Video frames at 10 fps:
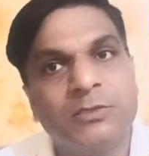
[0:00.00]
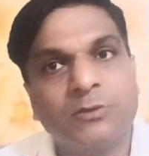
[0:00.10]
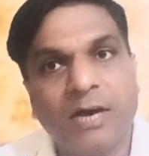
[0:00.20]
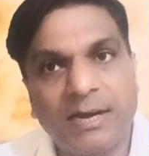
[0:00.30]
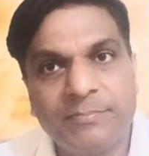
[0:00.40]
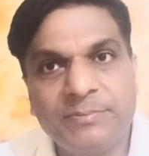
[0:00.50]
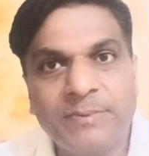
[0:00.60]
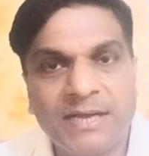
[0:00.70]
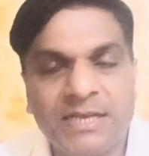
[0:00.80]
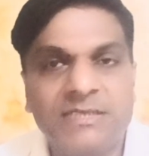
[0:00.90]
तो आप भी
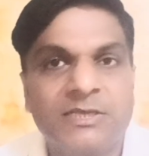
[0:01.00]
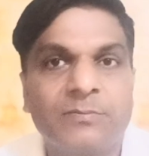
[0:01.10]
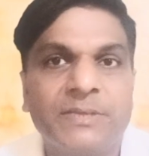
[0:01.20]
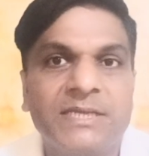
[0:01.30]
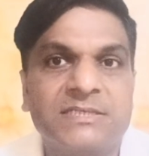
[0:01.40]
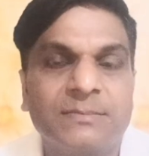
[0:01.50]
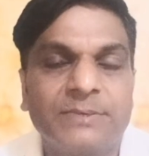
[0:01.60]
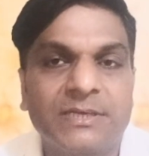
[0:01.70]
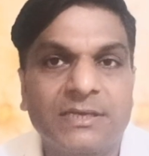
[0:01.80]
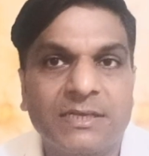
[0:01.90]
बारह हजार रुपये एक्स्ट्रा
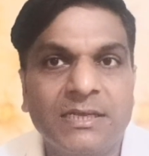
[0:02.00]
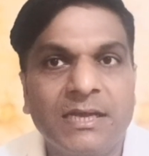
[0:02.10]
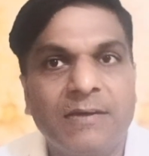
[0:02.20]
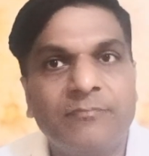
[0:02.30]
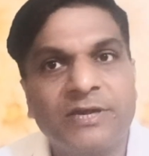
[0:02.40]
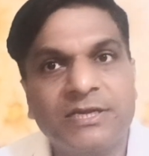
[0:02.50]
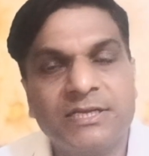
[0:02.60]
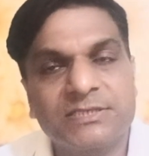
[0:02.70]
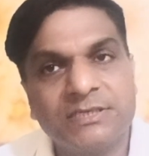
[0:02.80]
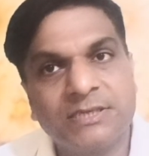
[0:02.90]
पे करके आप वारंटी
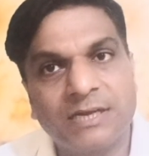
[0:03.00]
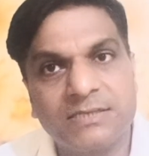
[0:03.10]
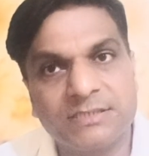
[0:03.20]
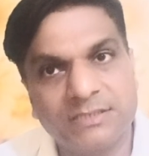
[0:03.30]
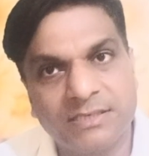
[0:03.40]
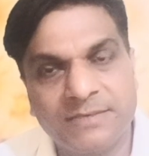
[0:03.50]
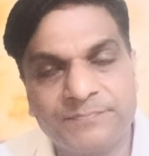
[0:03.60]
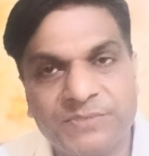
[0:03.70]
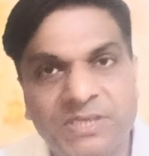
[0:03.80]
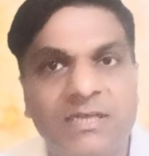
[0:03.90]
एक्सटेंड करा सकते हैं
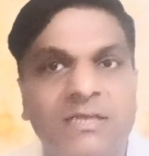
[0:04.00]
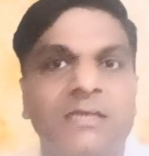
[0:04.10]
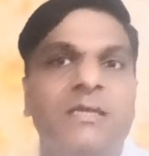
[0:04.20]
ठीक है